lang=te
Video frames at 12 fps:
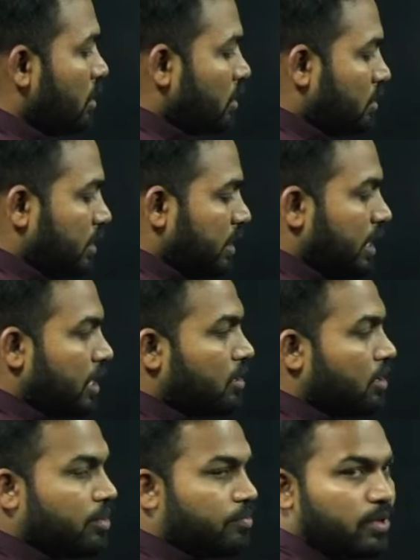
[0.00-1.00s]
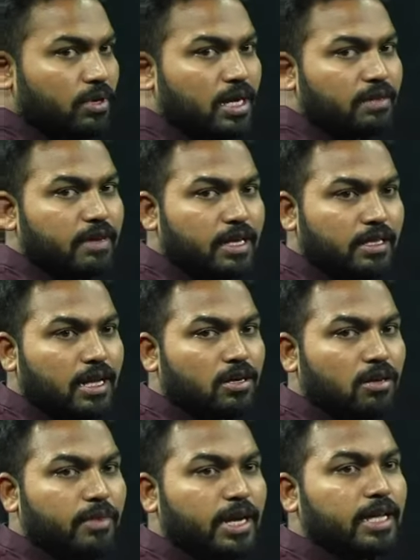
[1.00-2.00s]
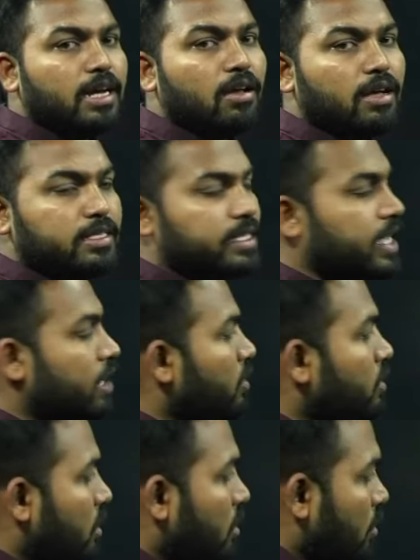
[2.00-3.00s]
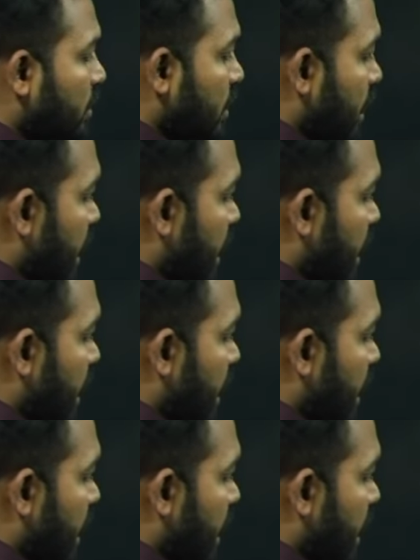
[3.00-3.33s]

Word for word: సో దీంట్లో ఇప్పుడున్నటువంటి దాంట్లో మనకి లాజిక్ ఏమవుతుందో ఒకసారి